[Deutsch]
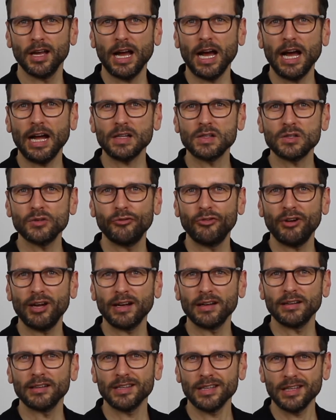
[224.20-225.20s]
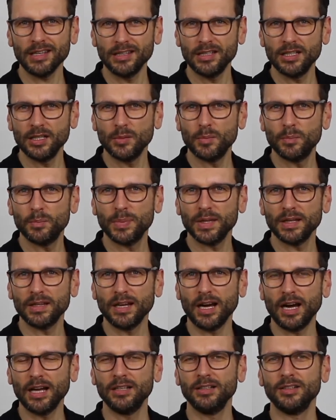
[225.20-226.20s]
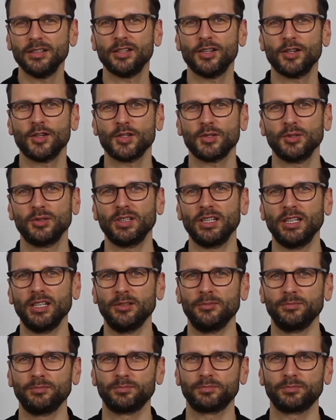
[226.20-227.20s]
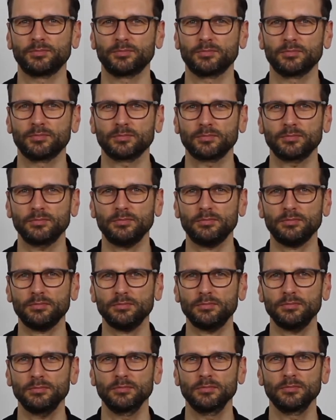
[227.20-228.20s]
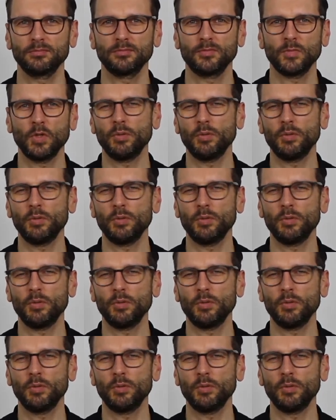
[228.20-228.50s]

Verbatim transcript: anzufangen, in die Pedale zu treten. Und